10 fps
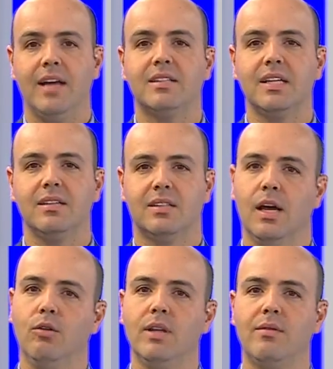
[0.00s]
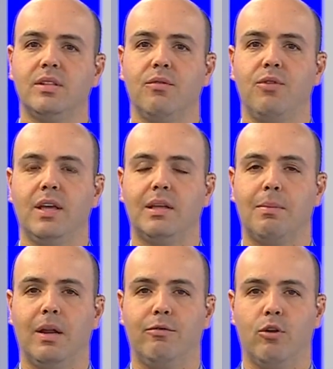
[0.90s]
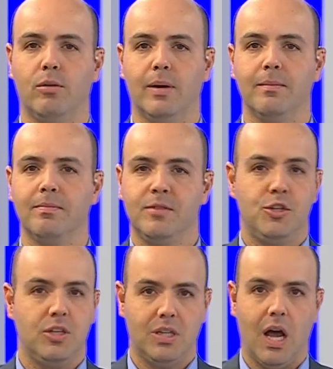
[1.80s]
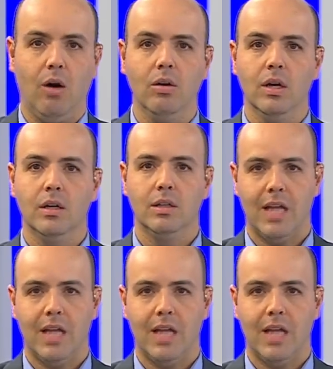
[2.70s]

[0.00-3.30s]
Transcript: A inscrição deve ser feita pela forma digital,